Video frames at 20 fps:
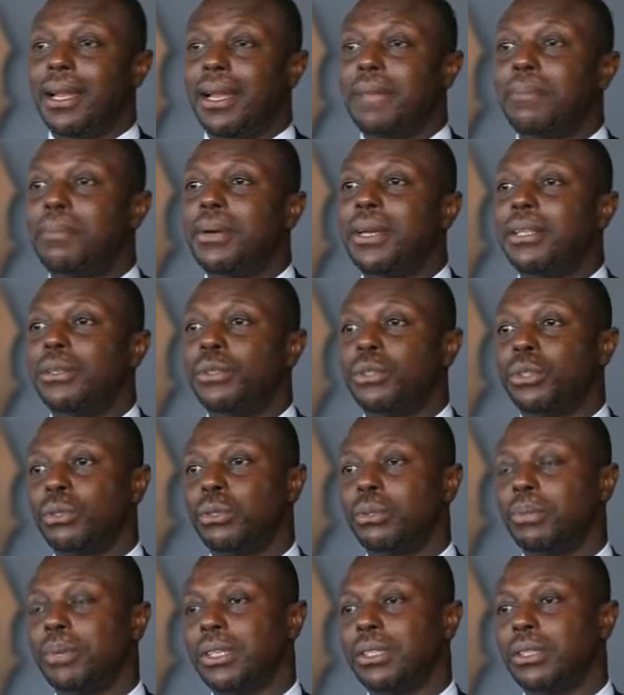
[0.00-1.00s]
L'iPad est
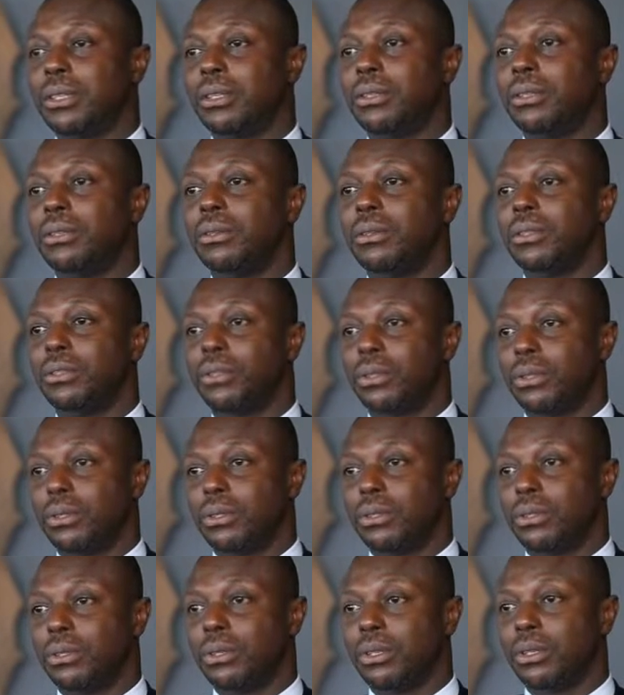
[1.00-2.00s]
aujourd'hui présent sur,
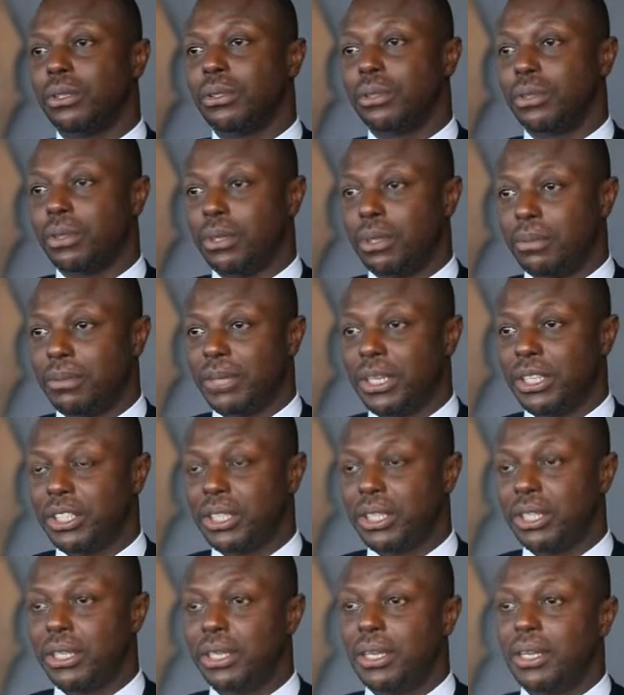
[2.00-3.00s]
notre,
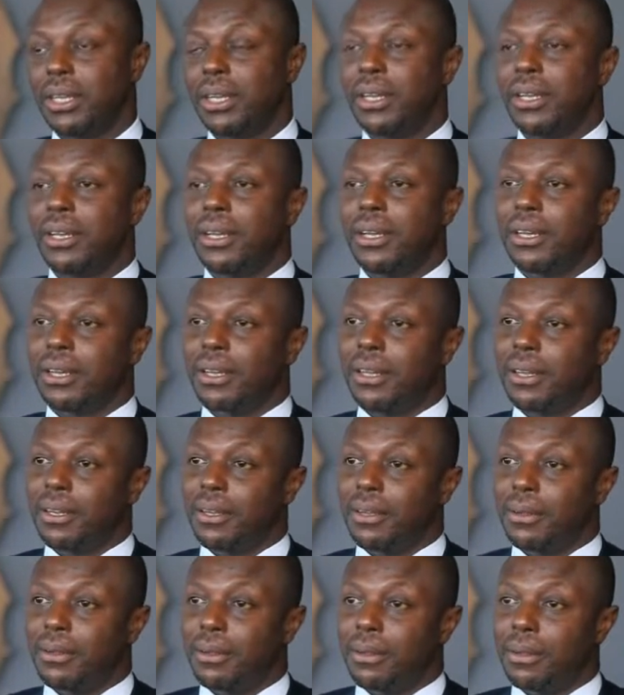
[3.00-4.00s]
marché
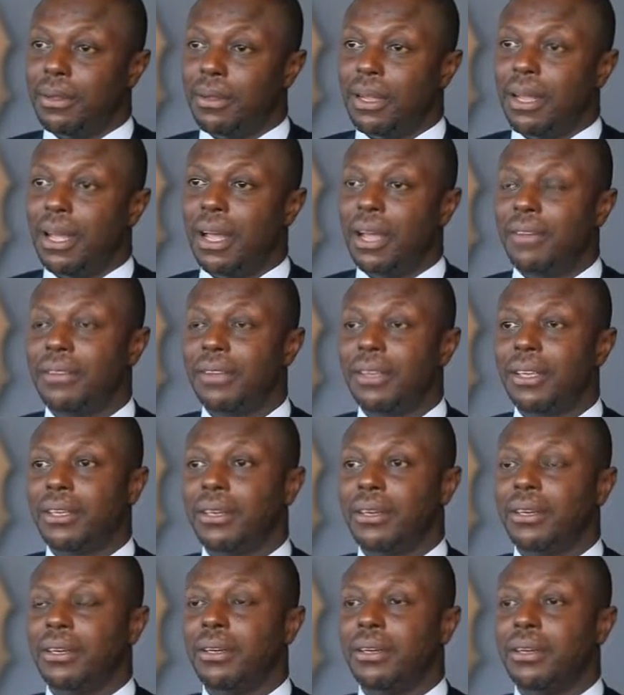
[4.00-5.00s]

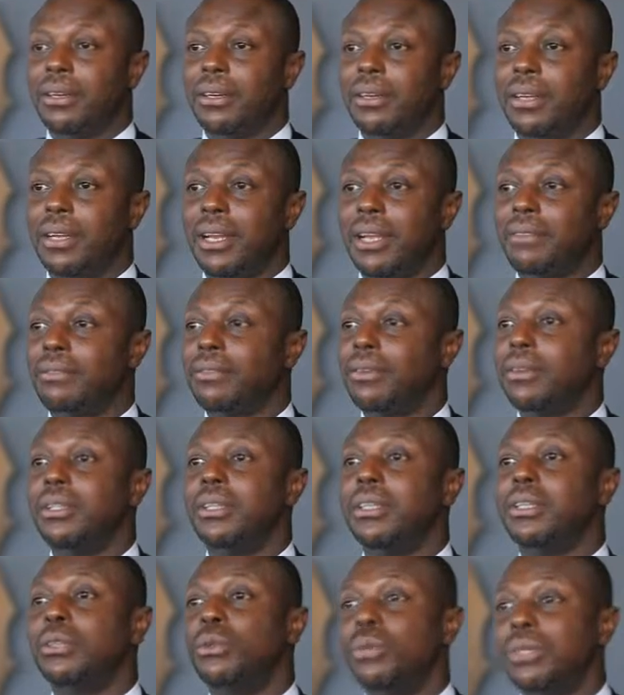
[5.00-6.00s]
avec
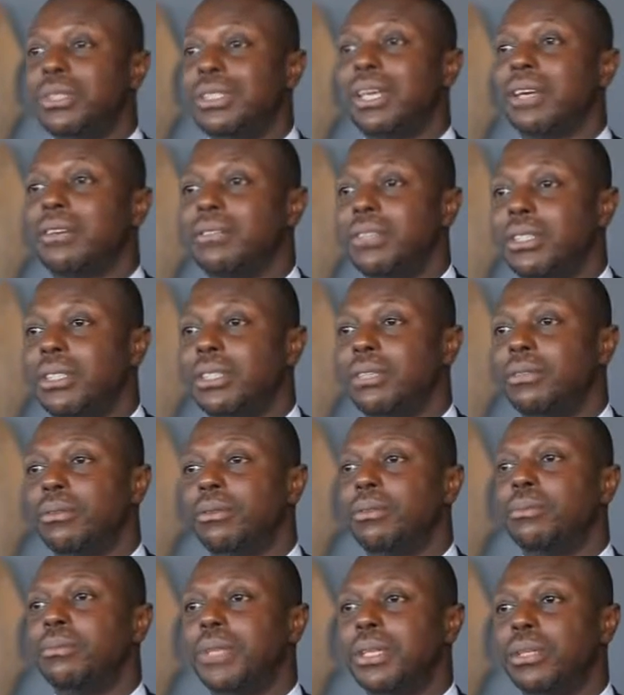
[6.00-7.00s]
l'iPhone et d'autres services qui
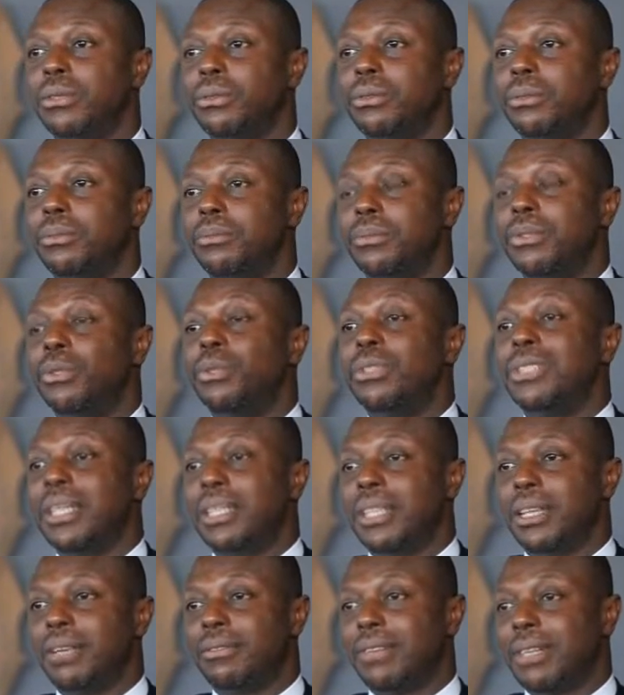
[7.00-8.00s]
vont bien, d'autres
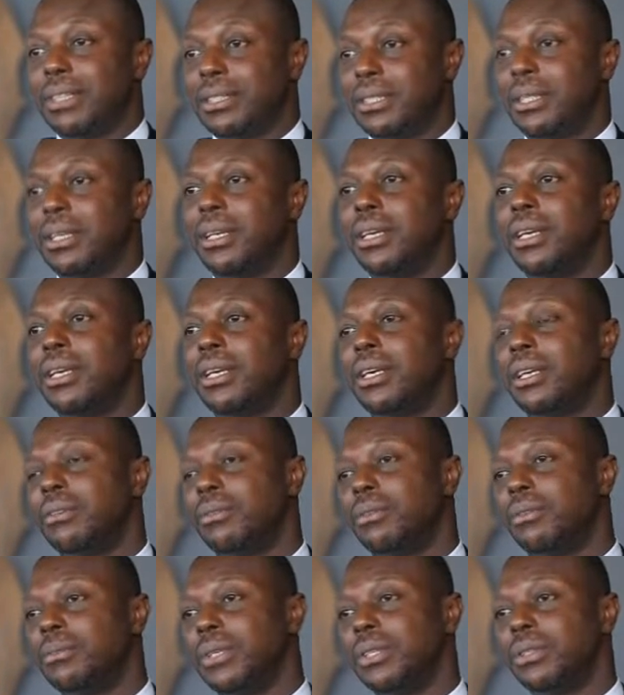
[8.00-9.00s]
interfaces
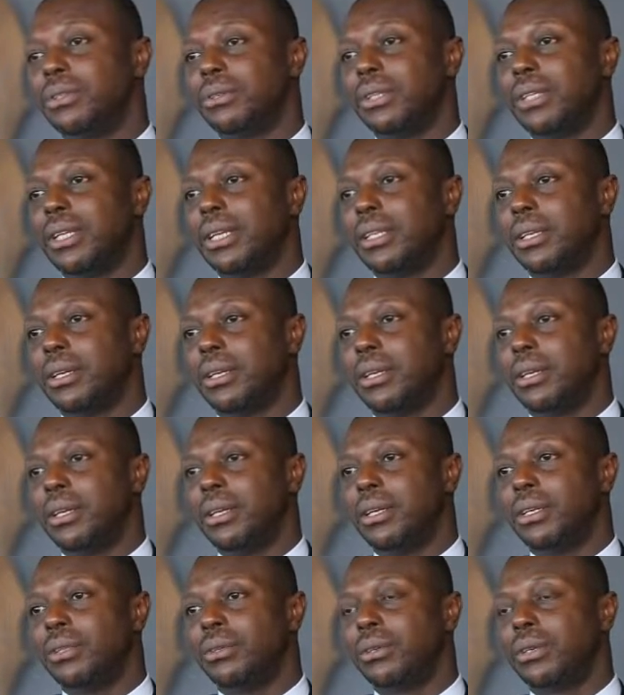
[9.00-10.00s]
qui vont bien sûr naître.
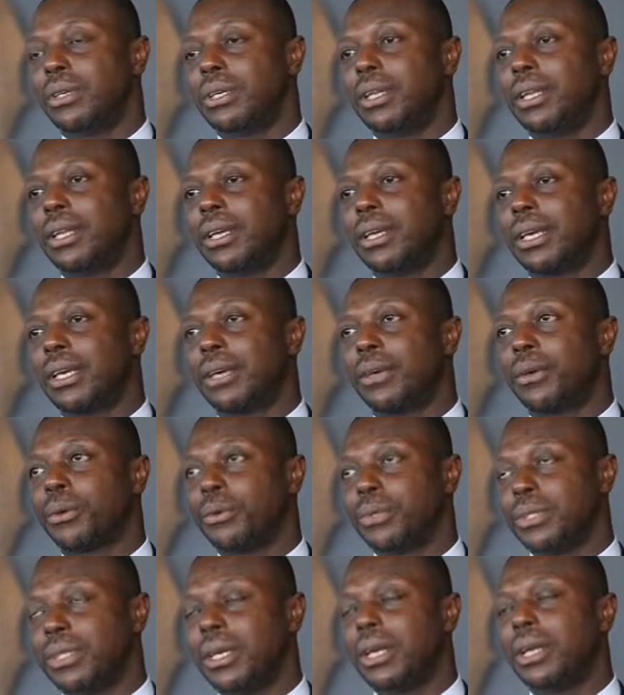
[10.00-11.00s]
Donc il est
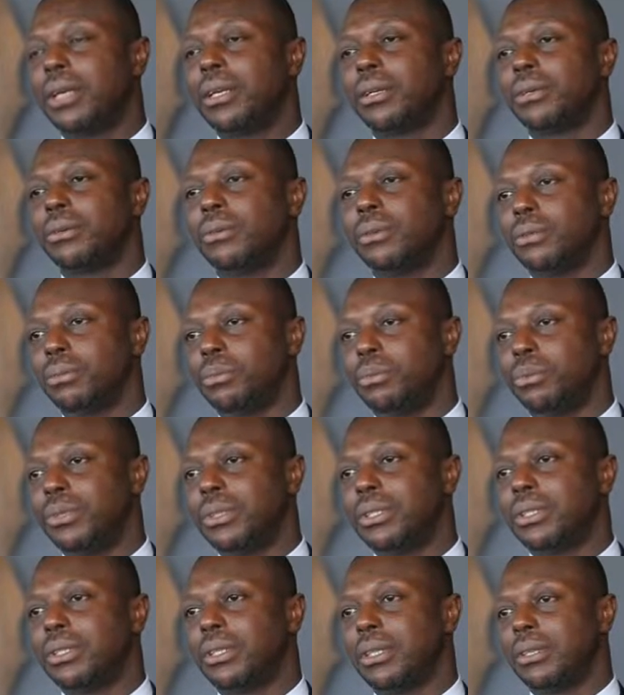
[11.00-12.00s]
crucial qu'on
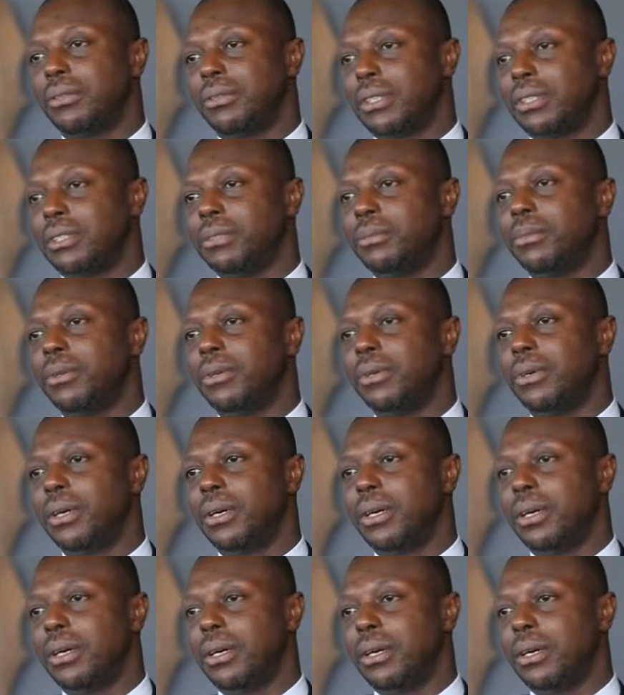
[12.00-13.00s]
puisse effectivement
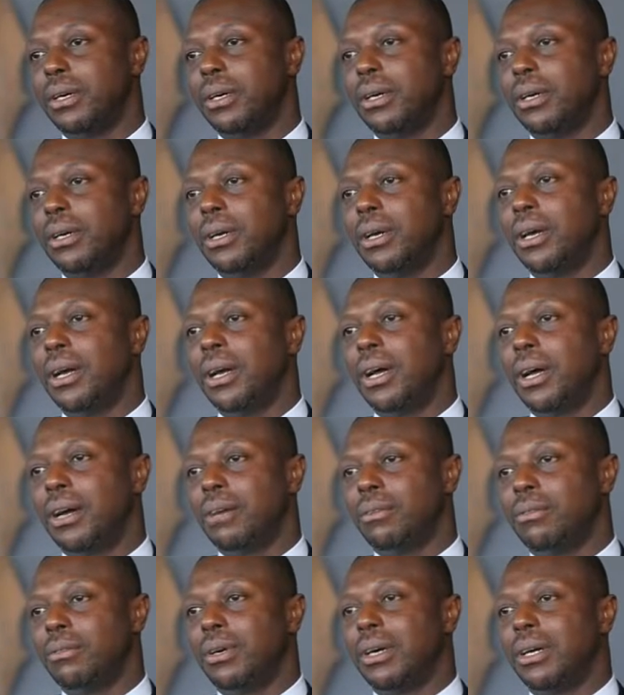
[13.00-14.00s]
euh,
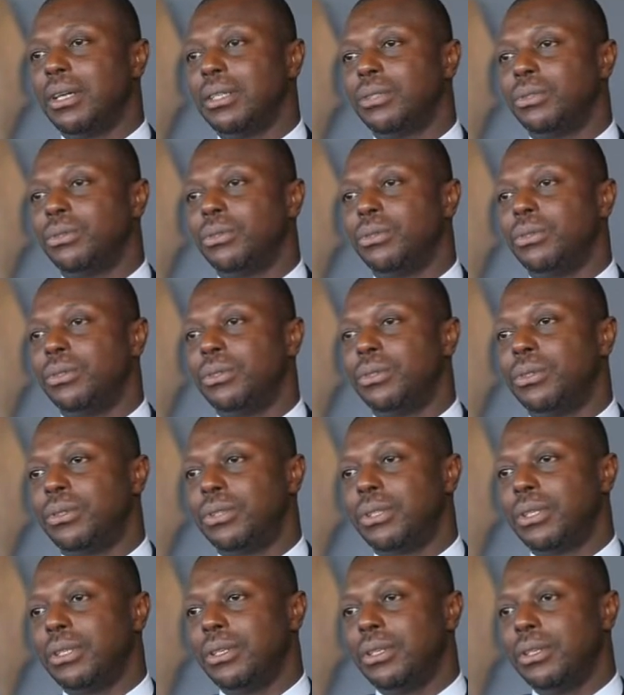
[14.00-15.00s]
avoir
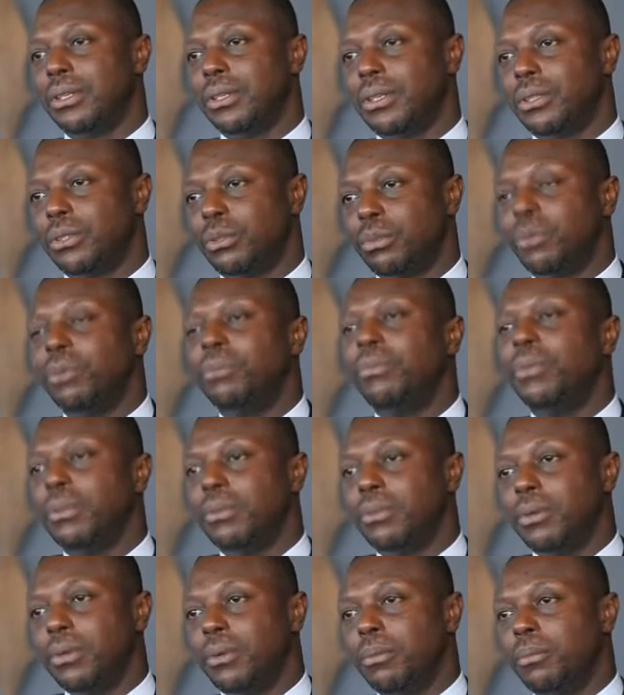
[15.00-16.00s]
euh, ce
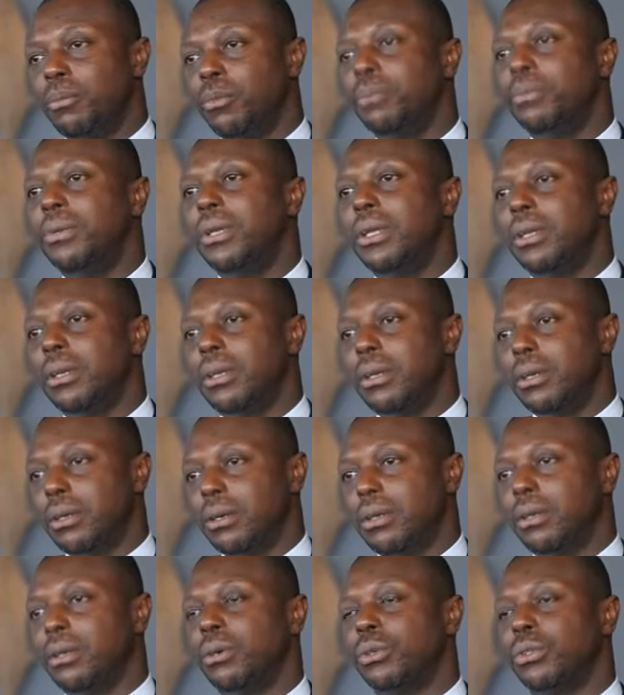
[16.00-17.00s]
broadband mobile
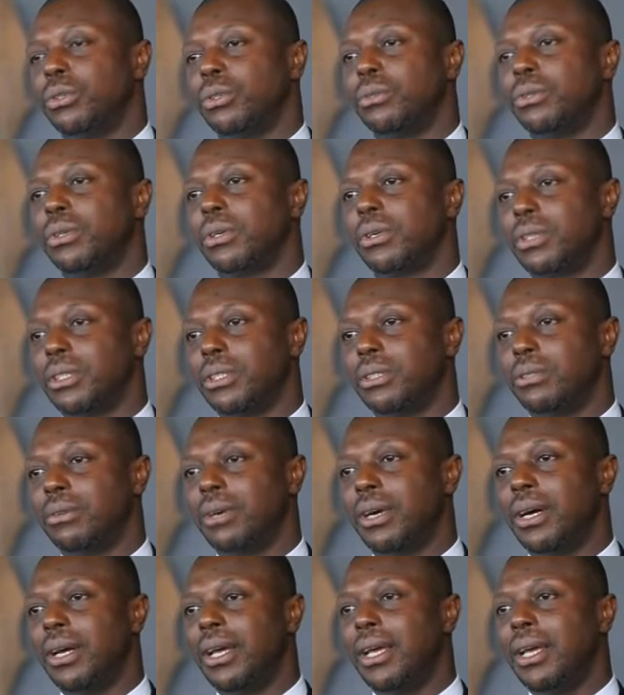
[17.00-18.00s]
euh, aujourd'hui en Côte
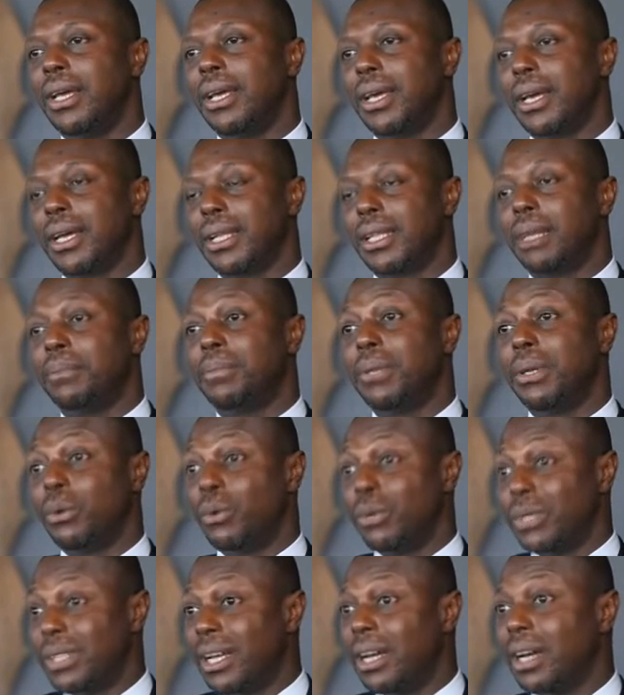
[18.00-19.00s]
d'Ivoire et rattraper
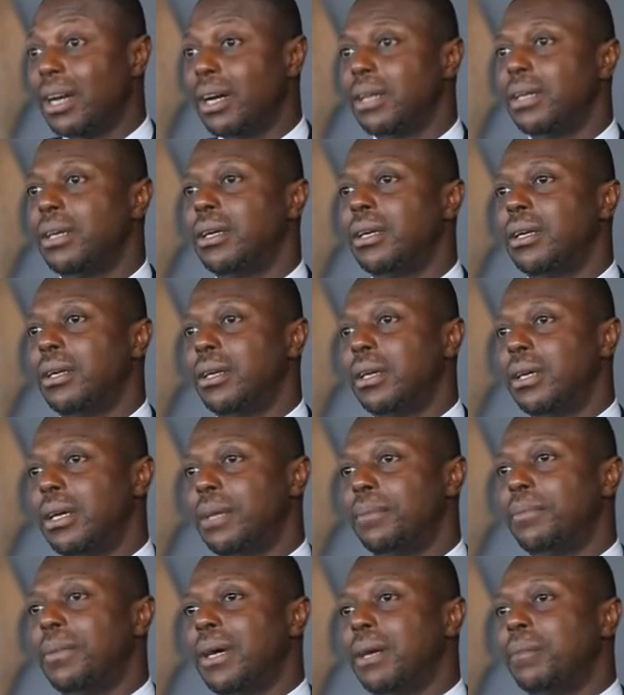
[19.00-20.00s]
le retard
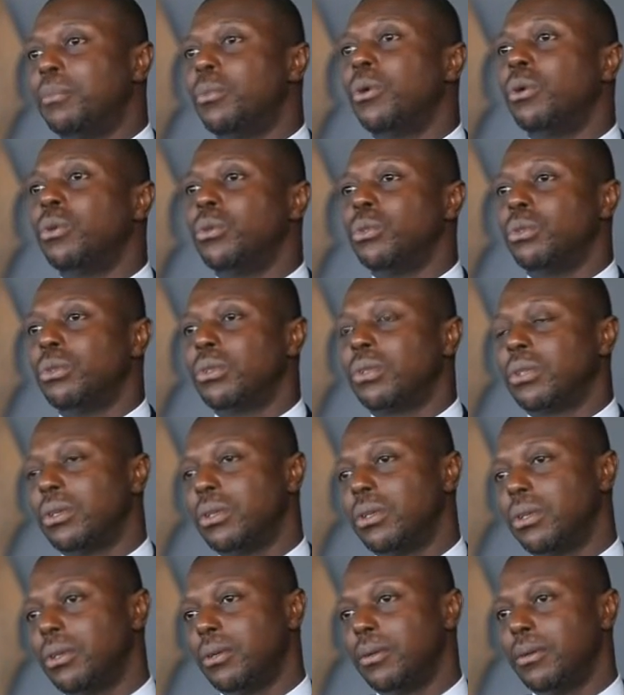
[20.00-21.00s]
par rapport aux autres